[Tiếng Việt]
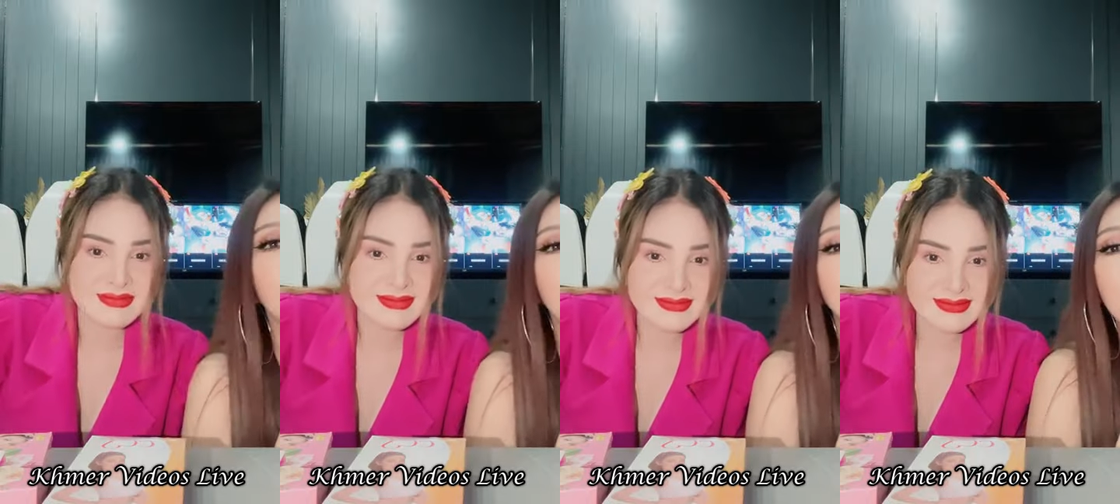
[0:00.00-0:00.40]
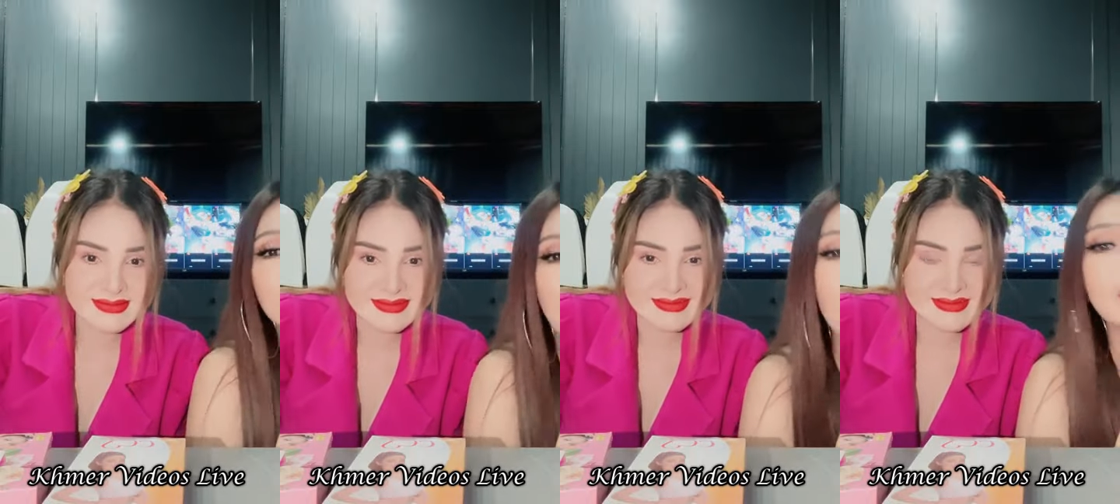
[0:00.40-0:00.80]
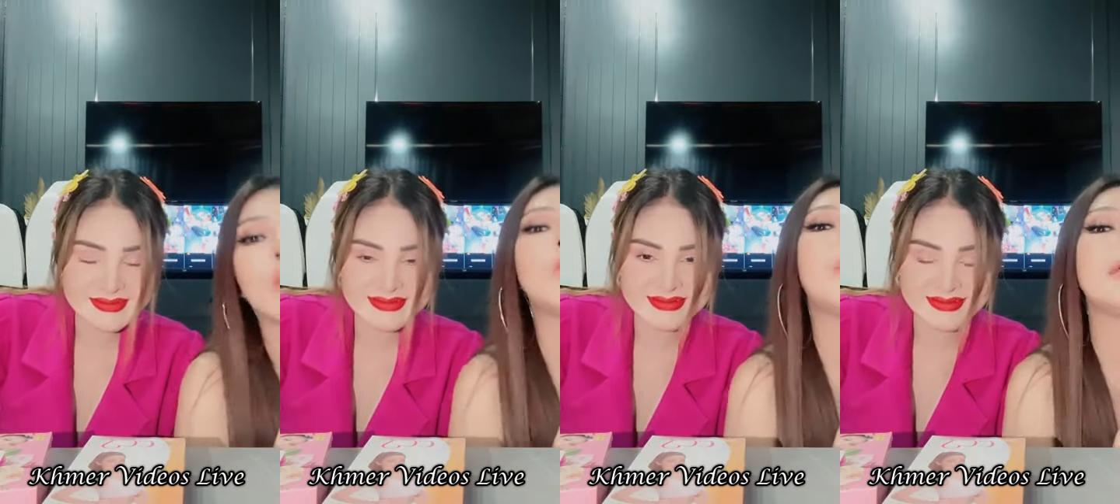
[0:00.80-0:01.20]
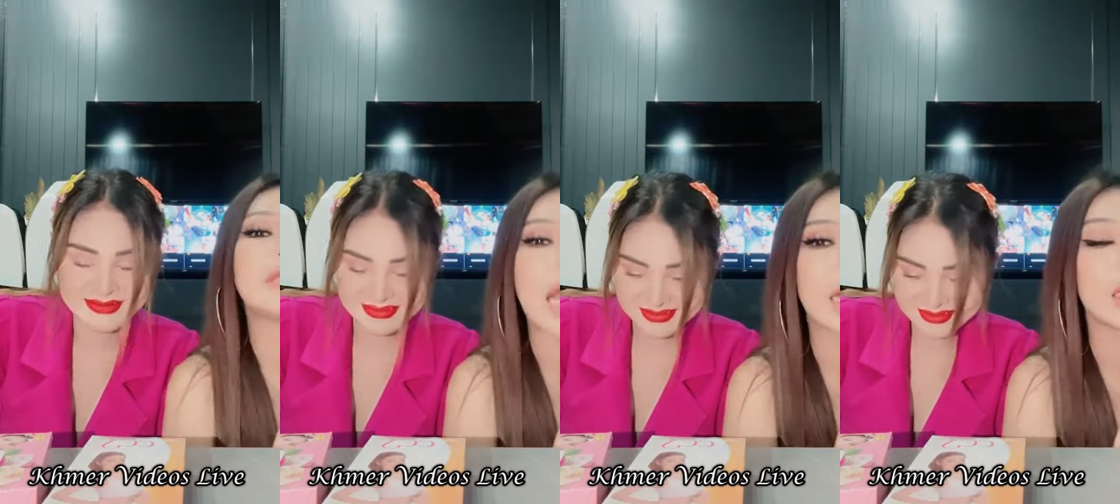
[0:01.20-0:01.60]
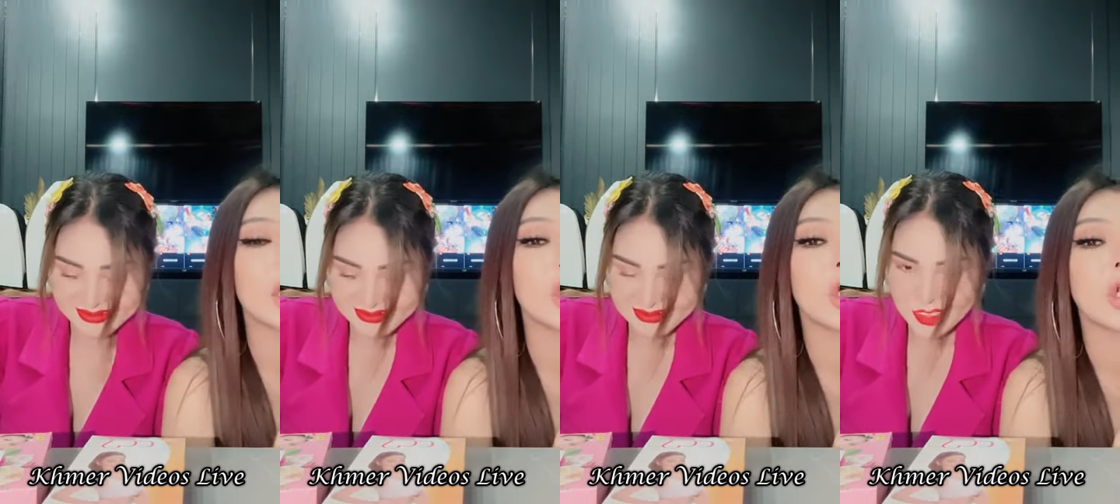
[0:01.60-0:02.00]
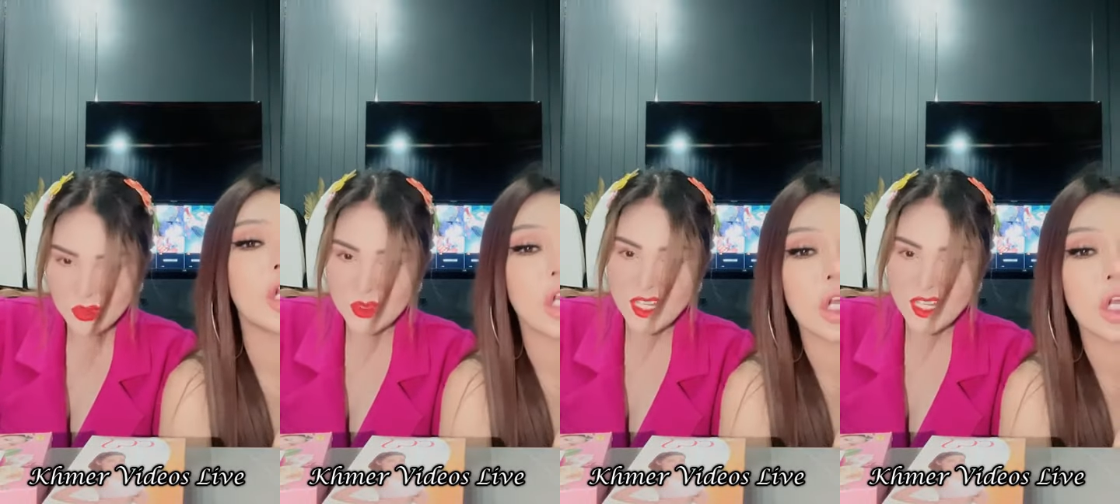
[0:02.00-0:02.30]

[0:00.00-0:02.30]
tập pa sát cồn máu sát cho vào